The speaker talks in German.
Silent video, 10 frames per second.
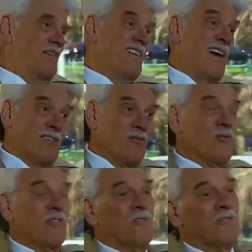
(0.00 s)

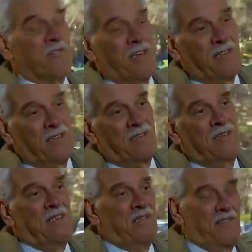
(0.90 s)
Verdrahtungen und so weiter
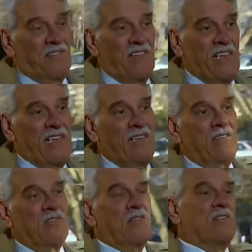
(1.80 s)

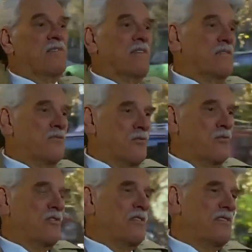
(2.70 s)
versehen, sodass wir also von
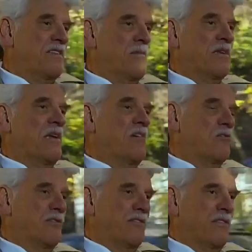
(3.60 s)
unseren Zimmern
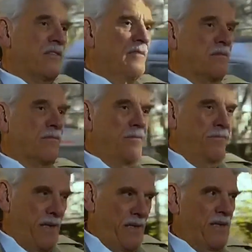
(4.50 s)
aus äh,
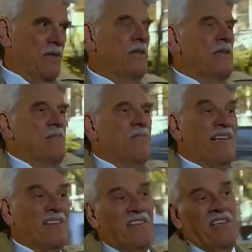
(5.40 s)
per
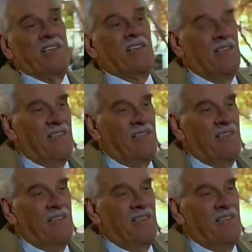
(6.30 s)
PC äh,